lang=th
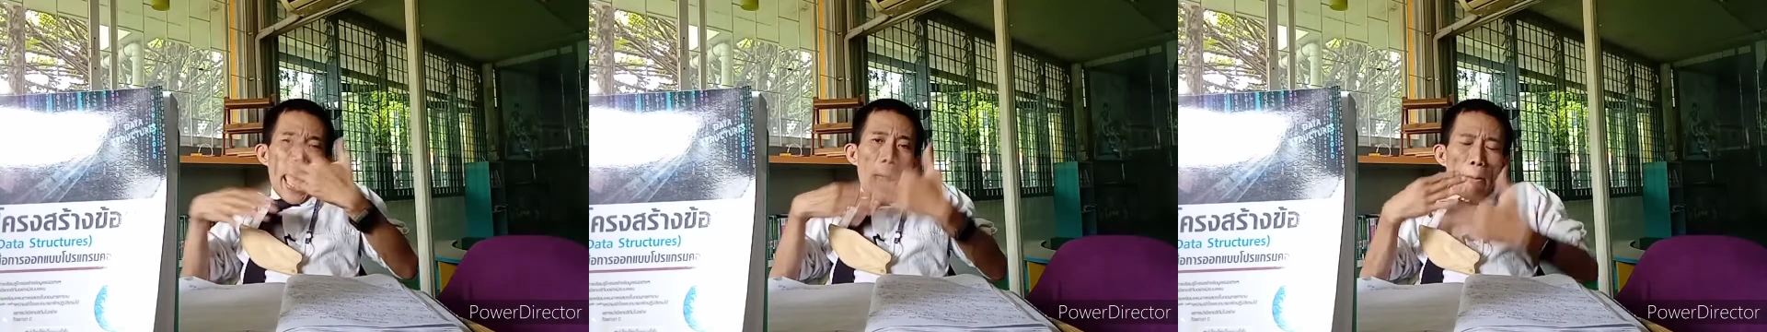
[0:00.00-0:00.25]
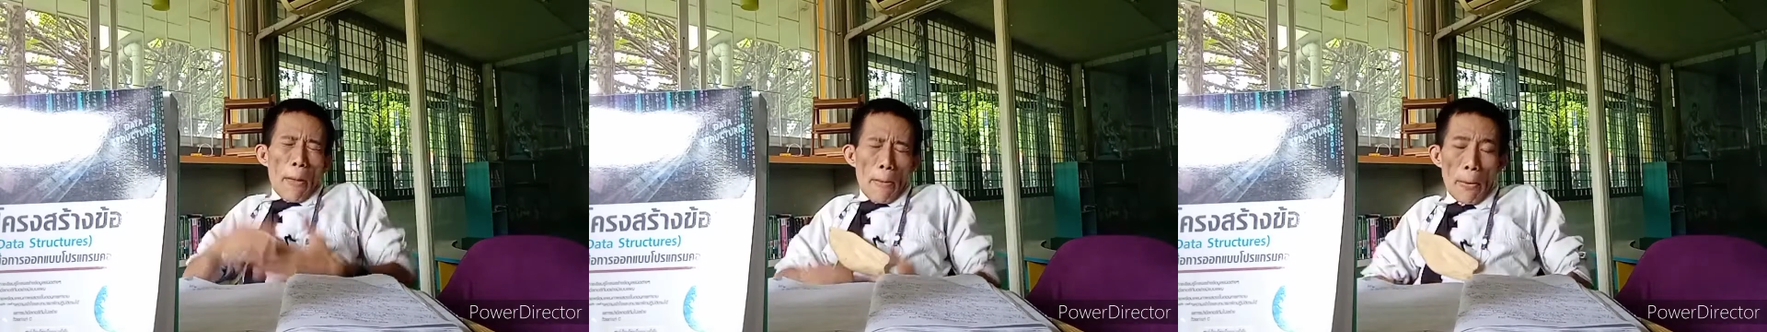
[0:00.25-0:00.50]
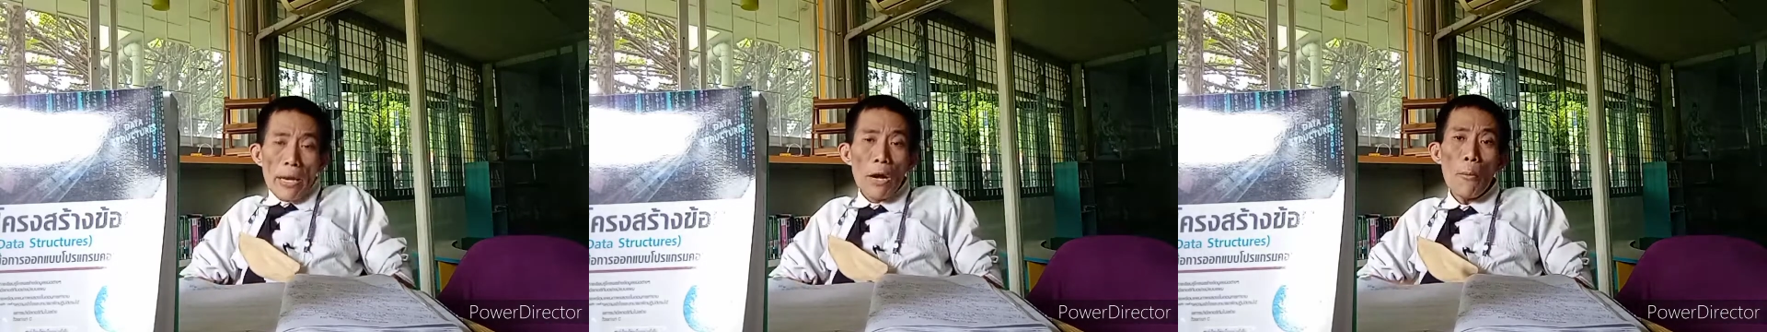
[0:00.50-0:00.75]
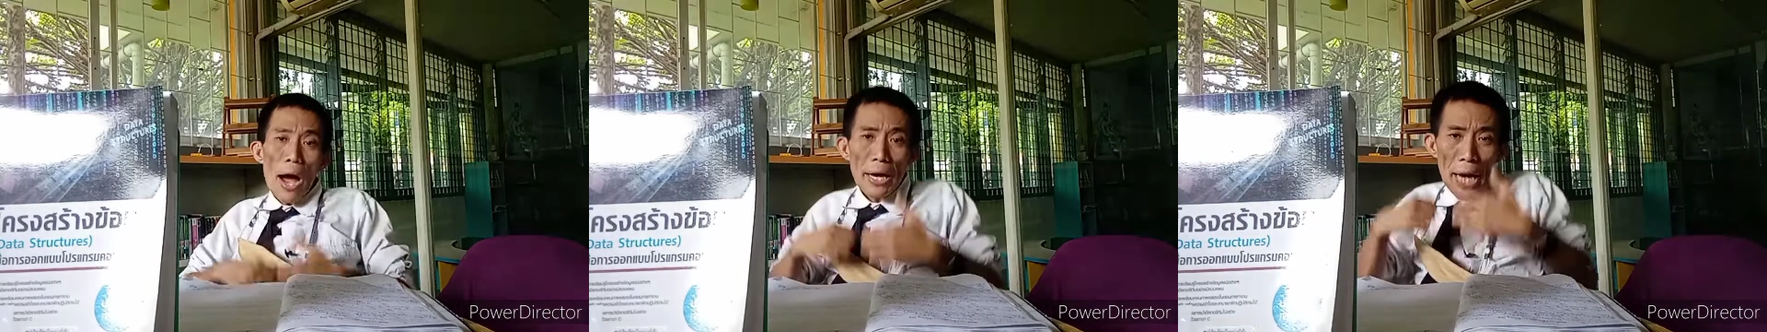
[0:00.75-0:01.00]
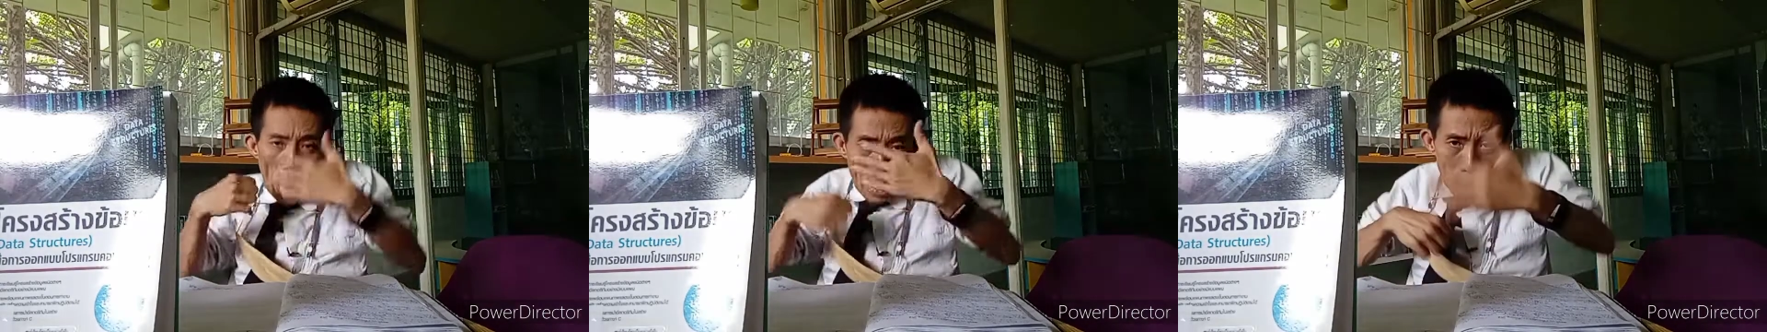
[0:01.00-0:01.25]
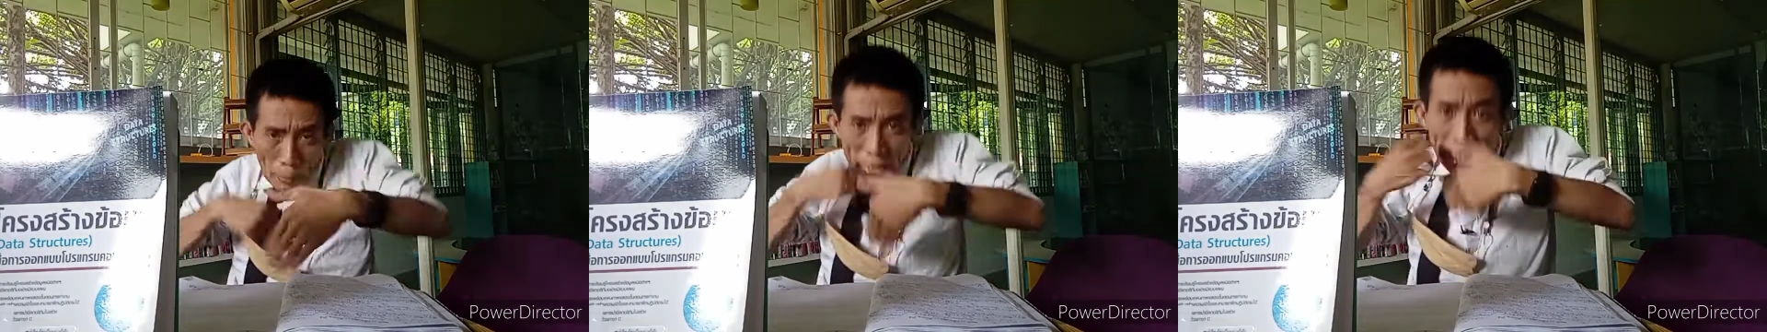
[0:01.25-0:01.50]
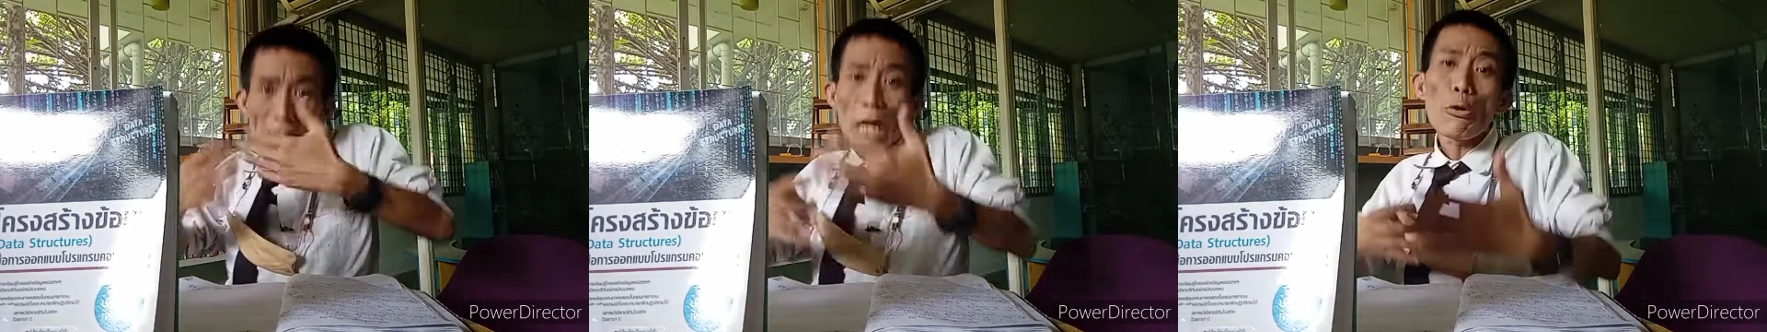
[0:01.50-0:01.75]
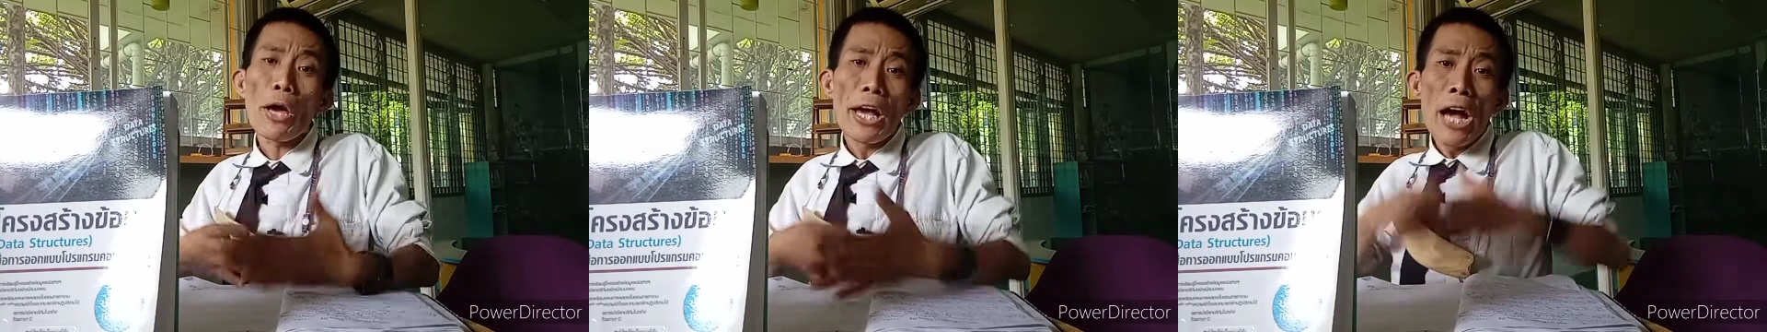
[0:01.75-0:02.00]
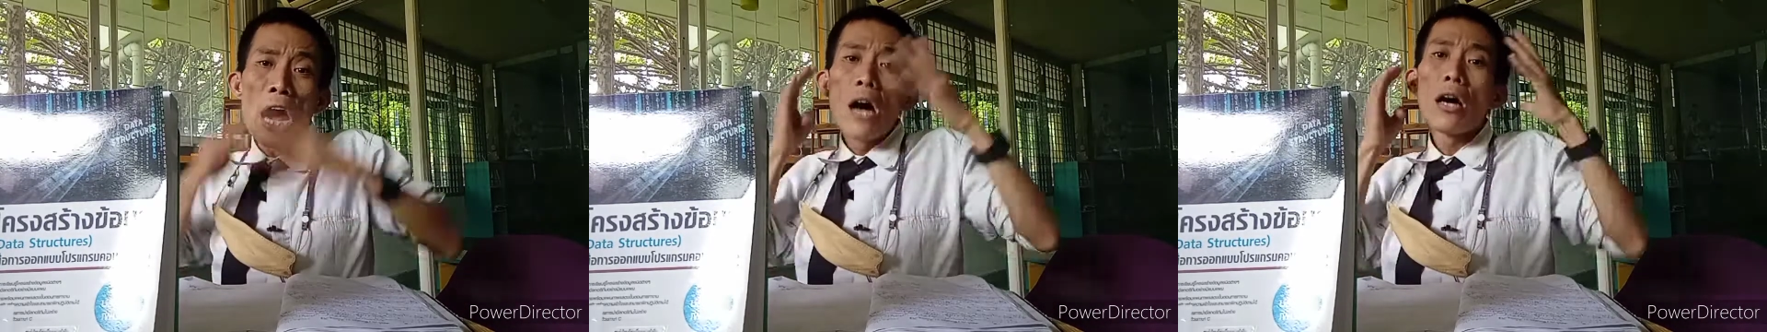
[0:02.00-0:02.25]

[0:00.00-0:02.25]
การเปลี่ยนหมายถึงว่าการพัฒนาตัวเอง